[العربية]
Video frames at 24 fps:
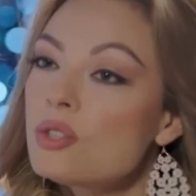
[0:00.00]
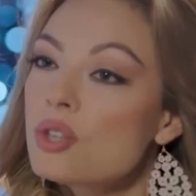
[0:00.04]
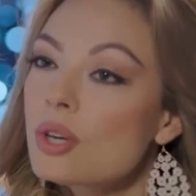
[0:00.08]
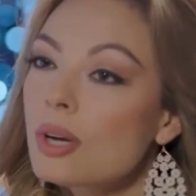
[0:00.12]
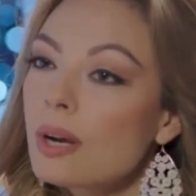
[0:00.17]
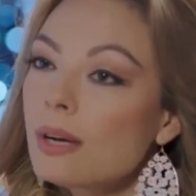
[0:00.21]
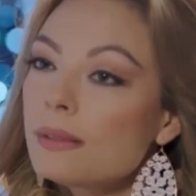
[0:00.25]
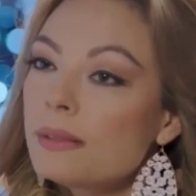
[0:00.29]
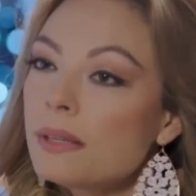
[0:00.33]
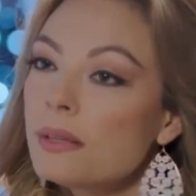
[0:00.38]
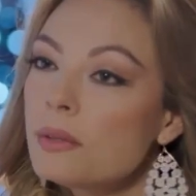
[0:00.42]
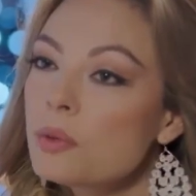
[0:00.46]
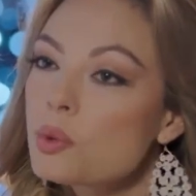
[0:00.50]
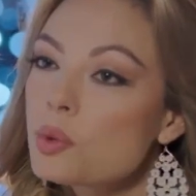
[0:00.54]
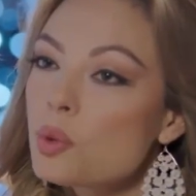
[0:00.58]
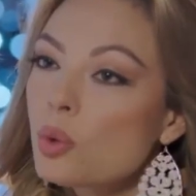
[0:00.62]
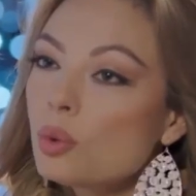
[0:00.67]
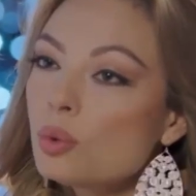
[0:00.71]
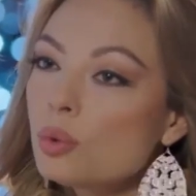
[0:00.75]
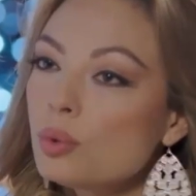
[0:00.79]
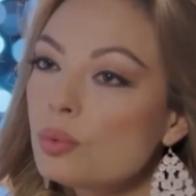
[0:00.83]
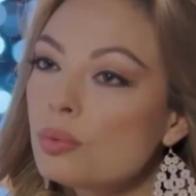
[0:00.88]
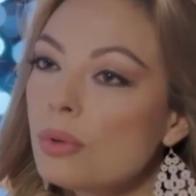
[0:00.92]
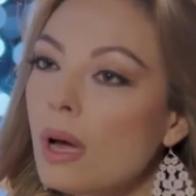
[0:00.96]
قبل ما تخلصي
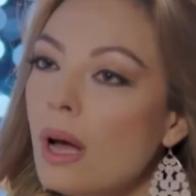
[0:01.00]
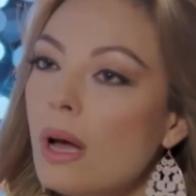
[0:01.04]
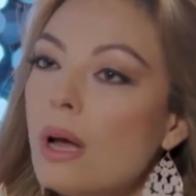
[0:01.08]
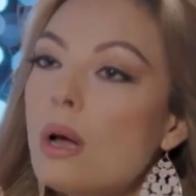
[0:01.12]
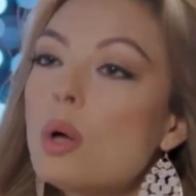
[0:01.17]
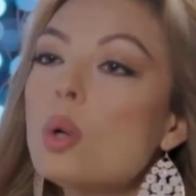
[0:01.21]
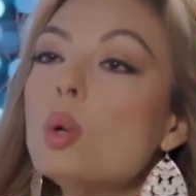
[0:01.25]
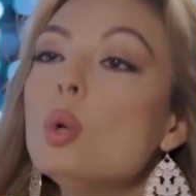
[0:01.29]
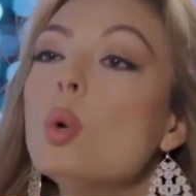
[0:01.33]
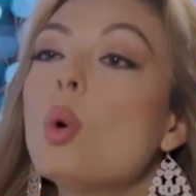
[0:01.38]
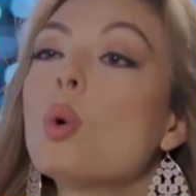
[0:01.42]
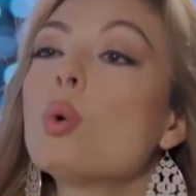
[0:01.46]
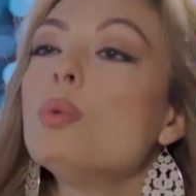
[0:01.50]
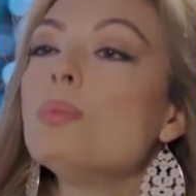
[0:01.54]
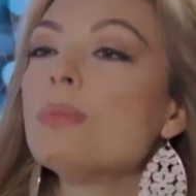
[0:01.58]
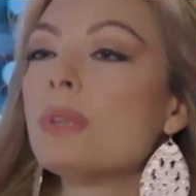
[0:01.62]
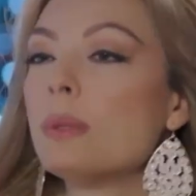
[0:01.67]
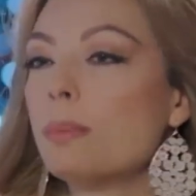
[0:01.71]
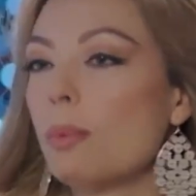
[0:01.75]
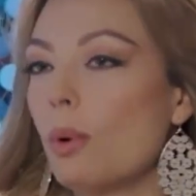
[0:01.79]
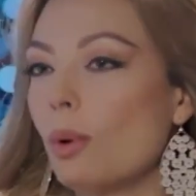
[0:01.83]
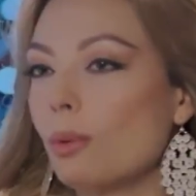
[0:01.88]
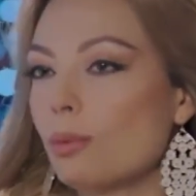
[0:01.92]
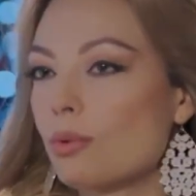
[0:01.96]
اول كاس
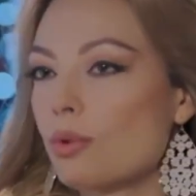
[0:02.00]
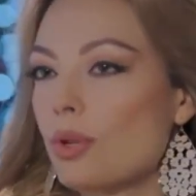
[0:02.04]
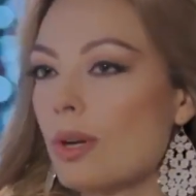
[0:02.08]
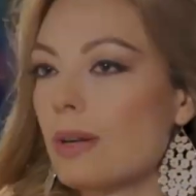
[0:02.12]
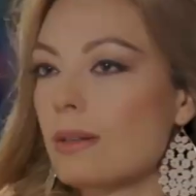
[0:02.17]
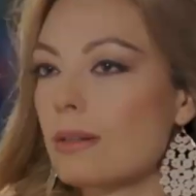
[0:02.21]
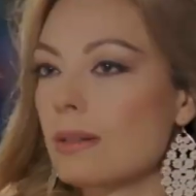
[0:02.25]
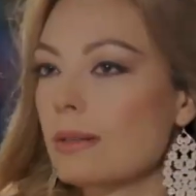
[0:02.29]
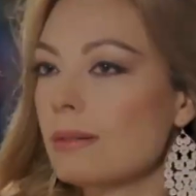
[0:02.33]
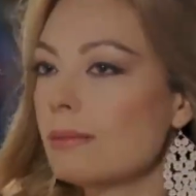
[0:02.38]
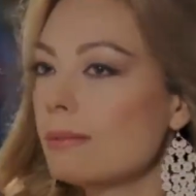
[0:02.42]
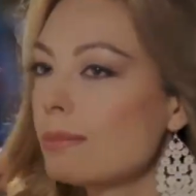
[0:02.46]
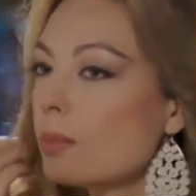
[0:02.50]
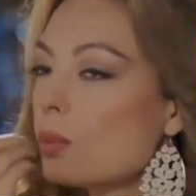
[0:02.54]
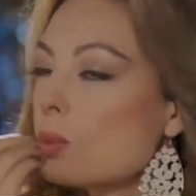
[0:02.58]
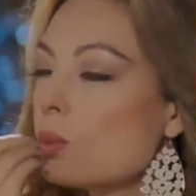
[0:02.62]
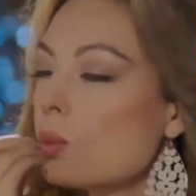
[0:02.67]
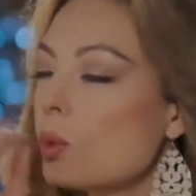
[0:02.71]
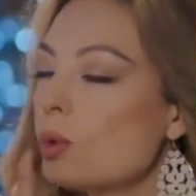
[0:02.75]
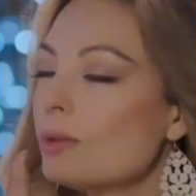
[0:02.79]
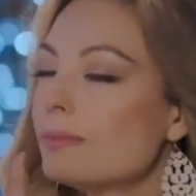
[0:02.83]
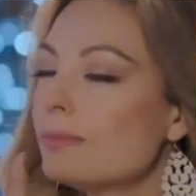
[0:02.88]
بيكون راق مزاجك